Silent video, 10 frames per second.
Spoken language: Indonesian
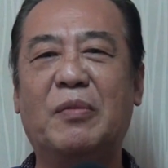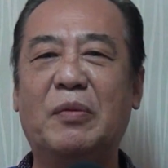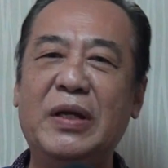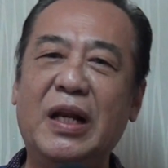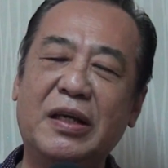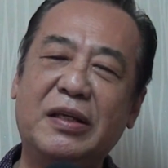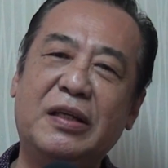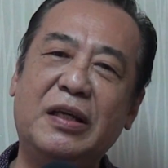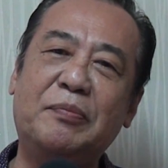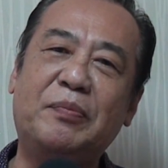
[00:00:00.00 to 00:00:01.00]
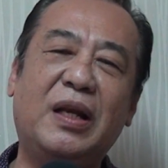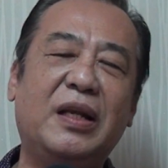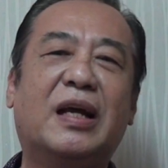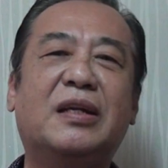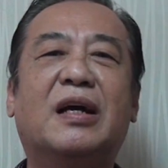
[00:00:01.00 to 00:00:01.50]
memiliki
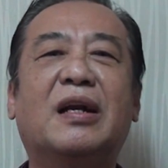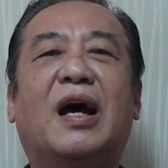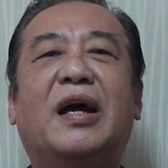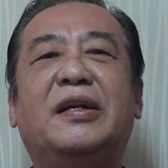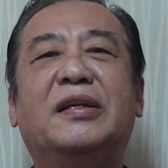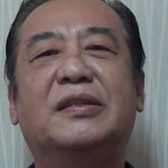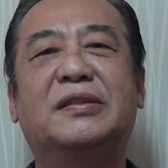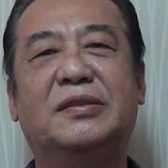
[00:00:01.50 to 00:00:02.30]
pilihan yang lain